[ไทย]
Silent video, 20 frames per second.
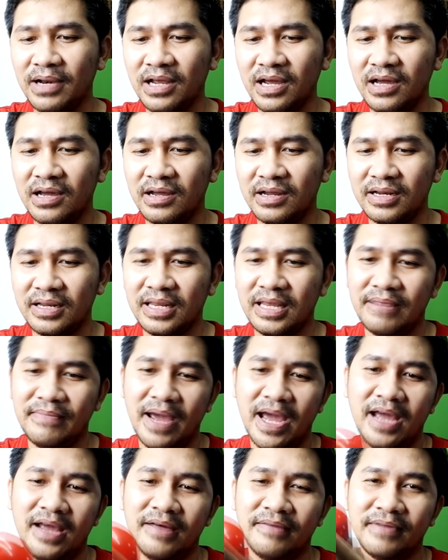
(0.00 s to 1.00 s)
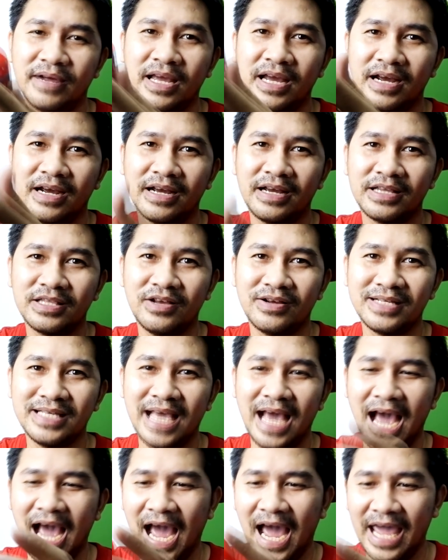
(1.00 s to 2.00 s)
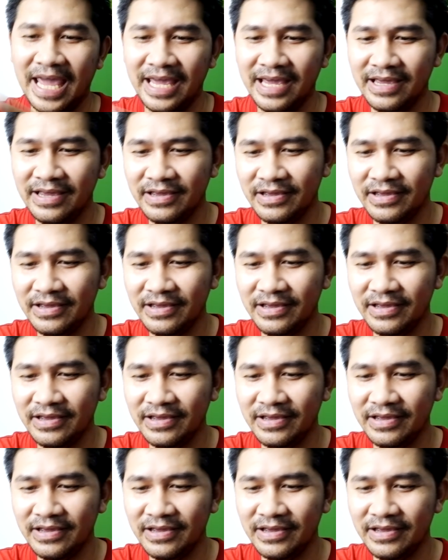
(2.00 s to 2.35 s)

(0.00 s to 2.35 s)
มันก็เห็นไหมมันก็ต้องเสียหาย